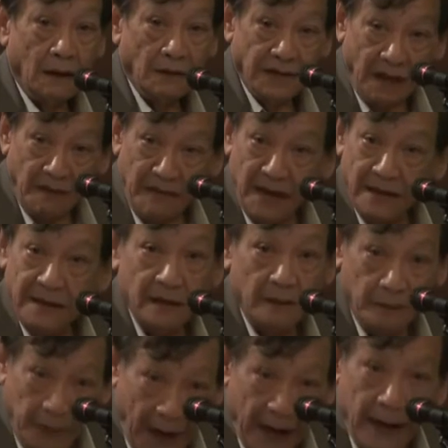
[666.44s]
เขาสามารถที่
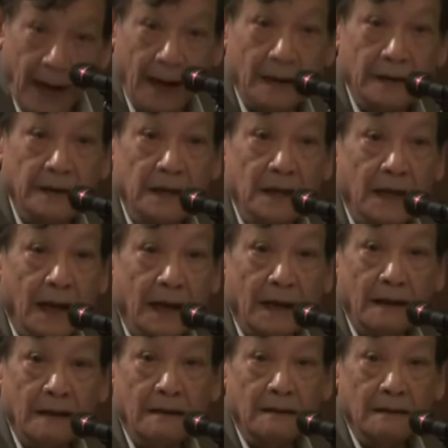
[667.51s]
จะไปได้กันถึงขนาด
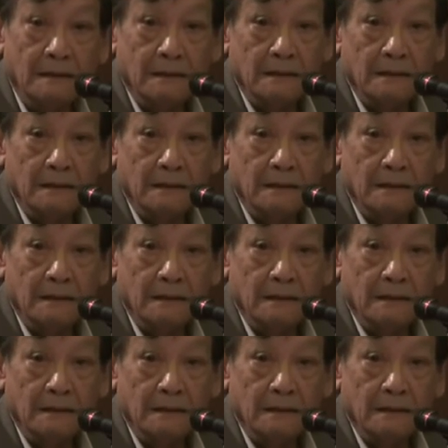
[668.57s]
นั้น